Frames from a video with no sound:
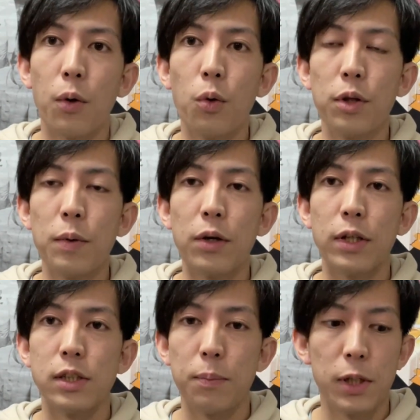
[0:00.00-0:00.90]
えー、
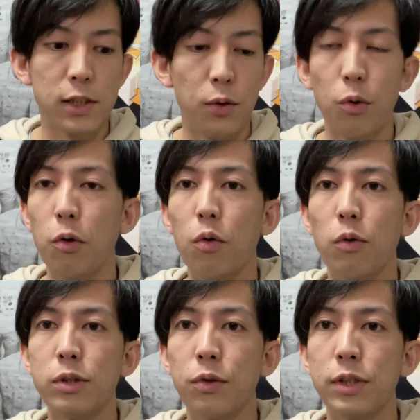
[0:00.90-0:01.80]
ゴールデンウィークですね、皆さんど
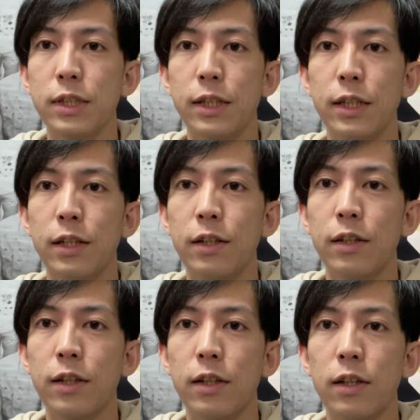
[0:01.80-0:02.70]
うお過ごし
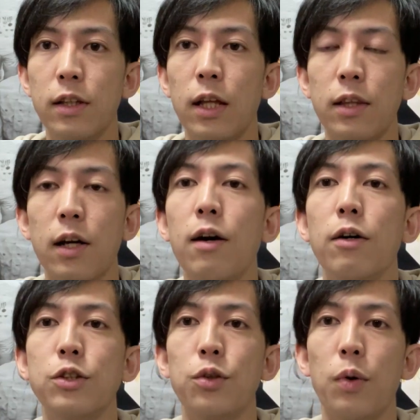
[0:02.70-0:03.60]
だったか
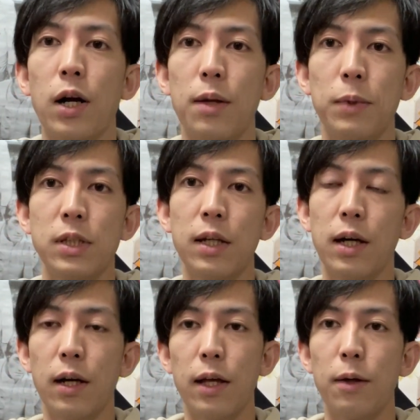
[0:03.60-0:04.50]
はちょっとわかりませ
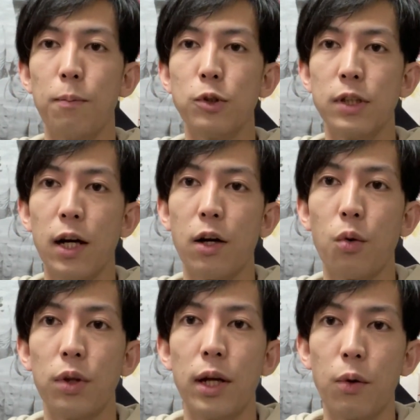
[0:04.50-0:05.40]
んが、えー、もしなんか
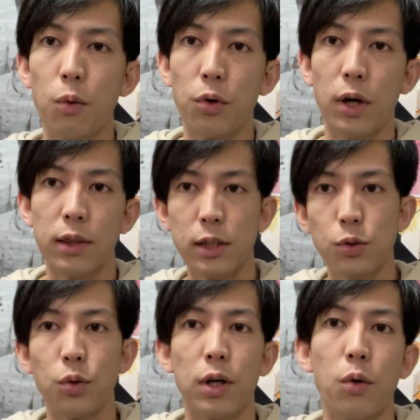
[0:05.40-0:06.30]
こんなレコード買った
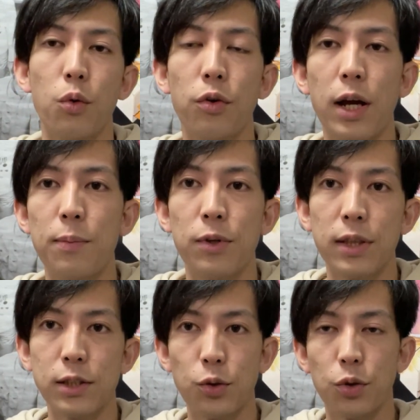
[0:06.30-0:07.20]
ぞとか、このライブ
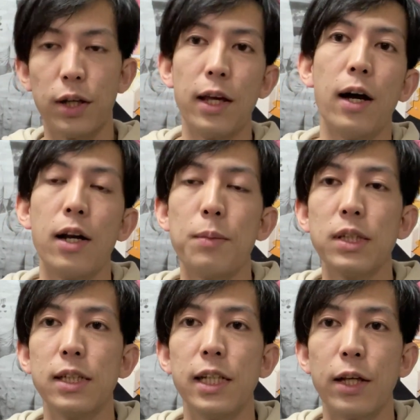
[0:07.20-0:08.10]
行ったぞとかね、あり
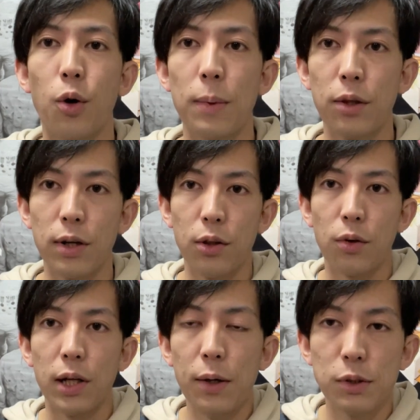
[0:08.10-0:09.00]
ましたらぜひコメント欄
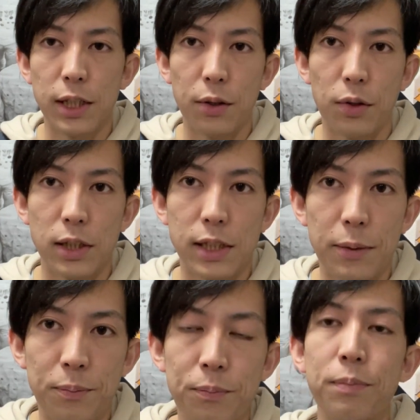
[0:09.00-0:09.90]
とかで教えてくだ
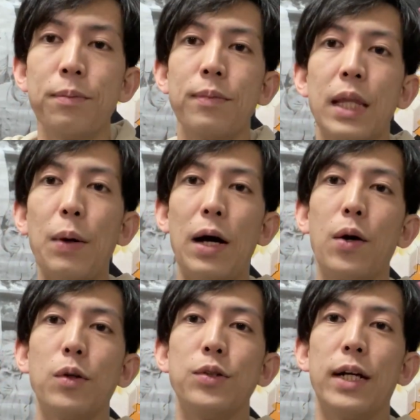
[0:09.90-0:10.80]
さい。で
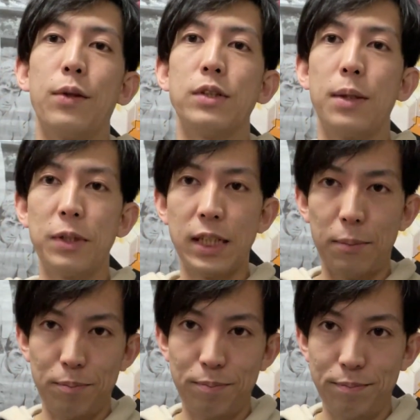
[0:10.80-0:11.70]
は、ご視聴ありがとうございまし
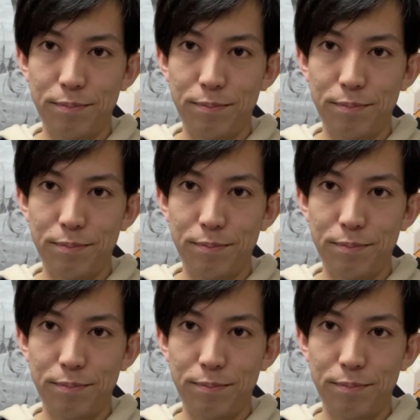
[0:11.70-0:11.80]
た。